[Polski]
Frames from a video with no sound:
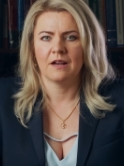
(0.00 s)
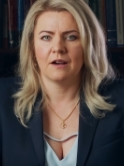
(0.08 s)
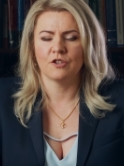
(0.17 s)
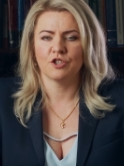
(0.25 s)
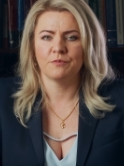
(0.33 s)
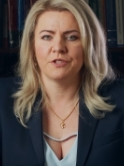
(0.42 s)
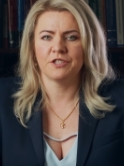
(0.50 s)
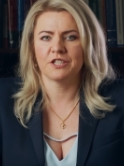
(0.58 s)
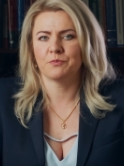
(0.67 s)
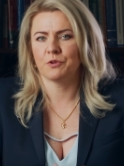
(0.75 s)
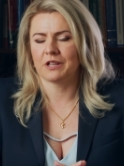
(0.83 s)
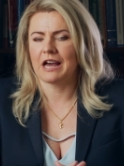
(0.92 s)
Osobiście
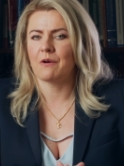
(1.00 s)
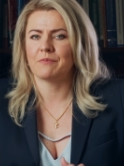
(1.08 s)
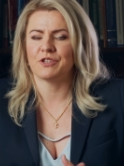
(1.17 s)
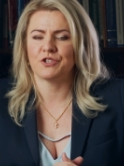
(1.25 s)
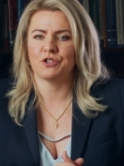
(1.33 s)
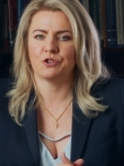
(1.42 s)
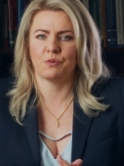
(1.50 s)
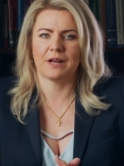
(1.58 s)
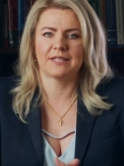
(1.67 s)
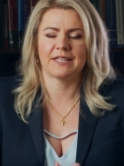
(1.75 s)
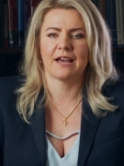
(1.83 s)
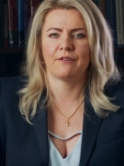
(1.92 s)
spotkała mnie
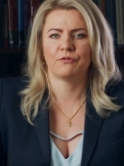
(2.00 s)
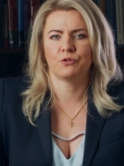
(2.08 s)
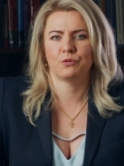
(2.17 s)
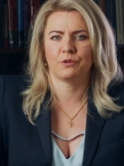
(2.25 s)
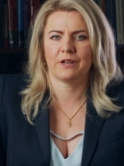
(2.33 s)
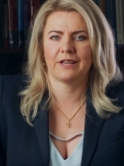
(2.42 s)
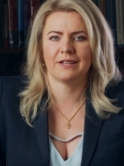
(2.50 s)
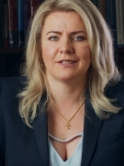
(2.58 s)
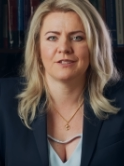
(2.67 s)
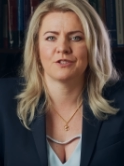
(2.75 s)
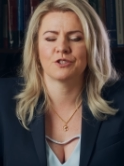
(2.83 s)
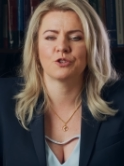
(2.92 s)
sytuacja, w której
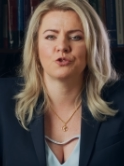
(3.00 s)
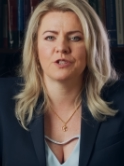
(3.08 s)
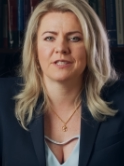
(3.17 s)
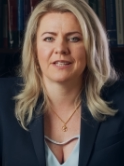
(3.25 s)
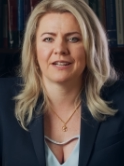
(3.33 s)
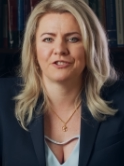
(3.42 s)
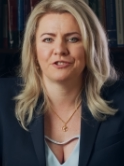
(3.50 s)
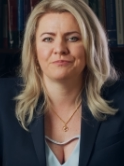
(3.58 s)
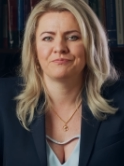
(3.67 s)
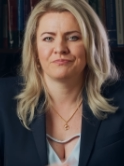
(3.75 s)
chcąc skorzystać